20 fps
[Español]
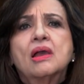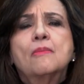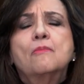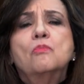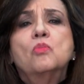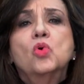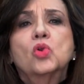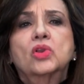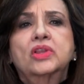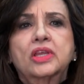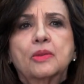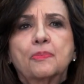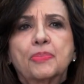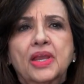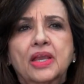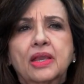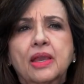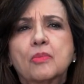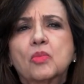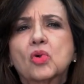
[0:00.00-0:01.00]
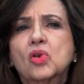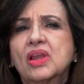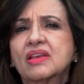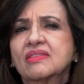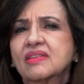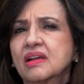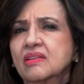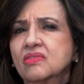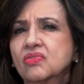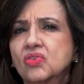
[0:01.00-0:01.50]
multipliquemos
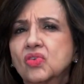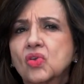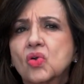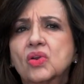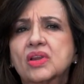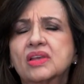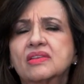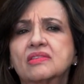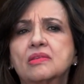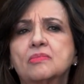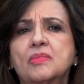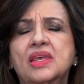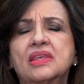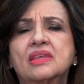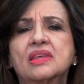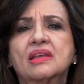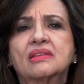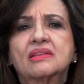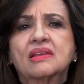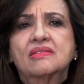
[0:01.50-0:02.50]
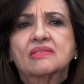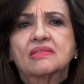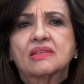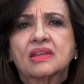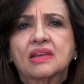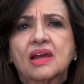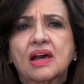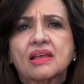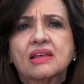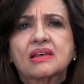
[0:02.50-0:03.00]
las acciones y medidas
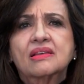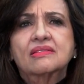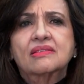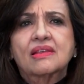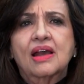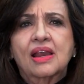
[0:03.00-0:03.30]
destinadas